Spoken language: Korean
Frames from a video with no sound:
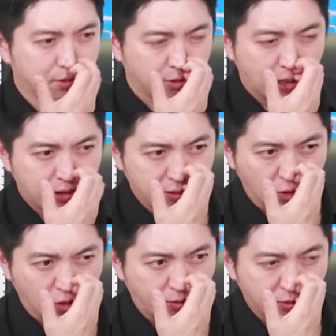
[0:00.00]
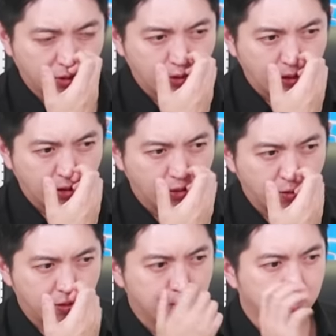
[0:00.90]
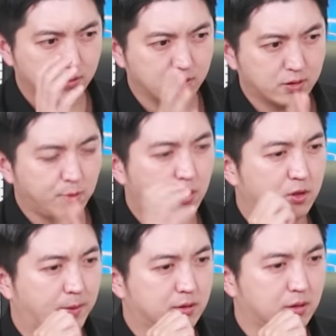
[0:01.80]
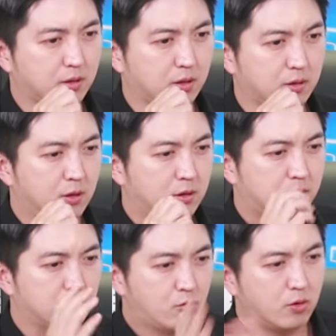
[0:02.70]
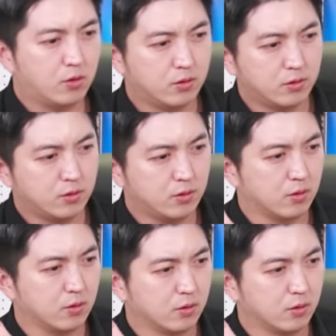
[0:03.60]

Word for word: 약간 글로벌적인 환경 측면에서 봤을 때는 증권,